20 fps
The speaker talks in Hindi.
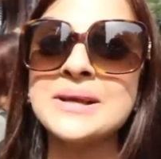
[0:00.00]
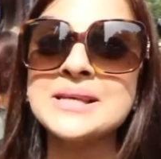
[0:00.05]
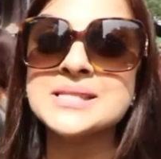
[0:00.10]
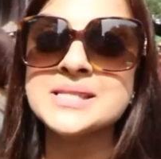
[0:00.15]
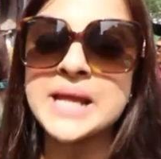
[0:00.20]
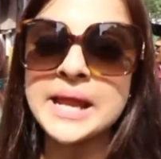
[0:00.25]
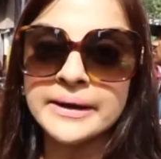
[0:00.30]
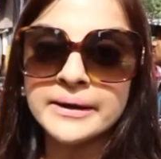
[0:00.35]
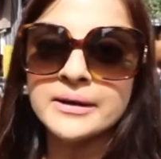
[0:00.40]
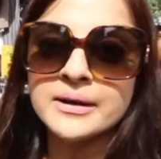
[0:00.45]

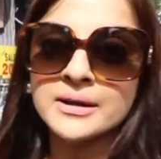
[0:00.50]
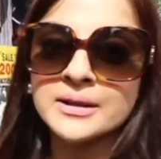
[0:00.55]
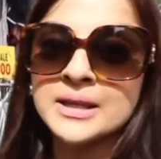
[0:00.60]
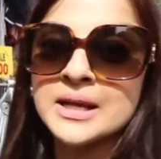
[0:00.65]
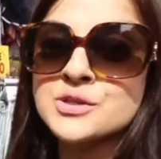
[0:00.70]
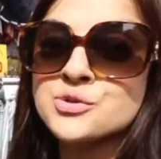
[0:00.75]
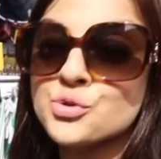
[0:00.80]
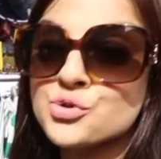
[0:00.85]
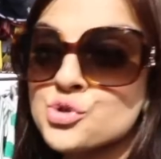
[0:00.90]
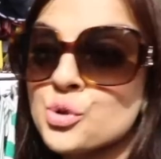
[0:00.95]
एक्सटेंड कर दी
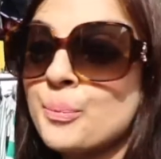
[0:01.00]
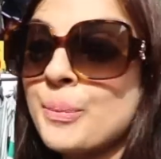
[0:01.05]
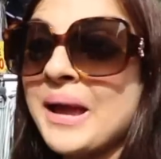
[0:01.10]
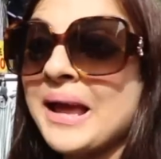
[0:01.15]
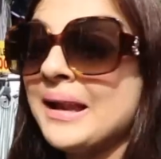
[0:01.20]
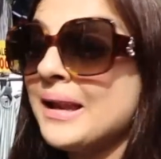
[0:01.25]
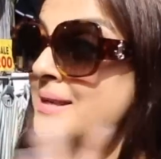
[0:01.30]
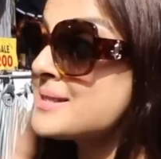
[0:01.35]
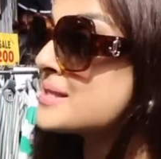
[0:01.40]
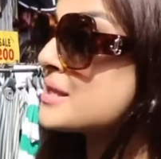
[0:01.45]
है सोचो
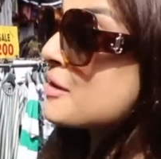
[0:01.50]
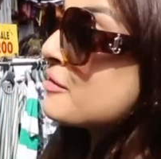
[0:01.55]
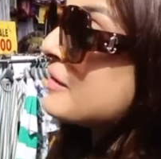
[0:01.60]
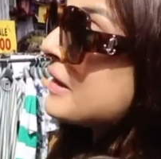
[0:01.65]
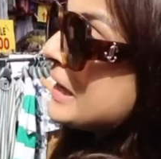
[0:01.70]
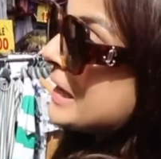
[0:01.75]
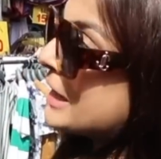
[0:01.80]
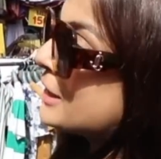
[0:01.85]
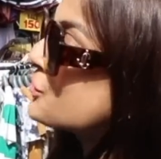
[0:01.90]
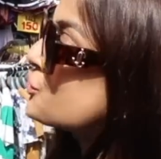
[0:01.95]
पहले
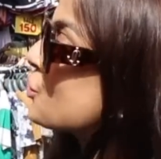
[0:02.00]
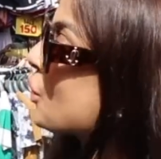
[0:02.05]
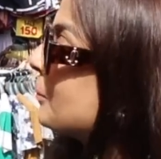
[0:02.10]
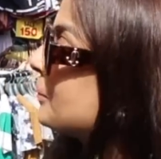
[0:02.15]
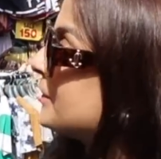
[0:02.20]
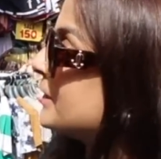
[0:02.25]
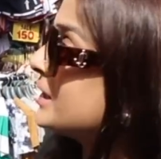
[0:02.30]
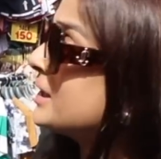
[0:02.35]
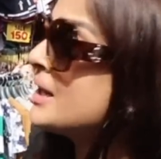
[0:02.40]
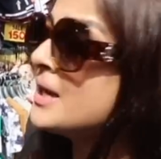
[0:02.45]
सिर्फ एक शॉप
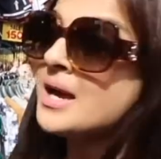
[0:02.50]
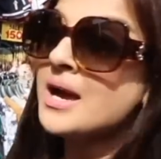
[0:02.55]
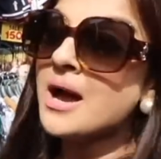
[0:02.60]
थी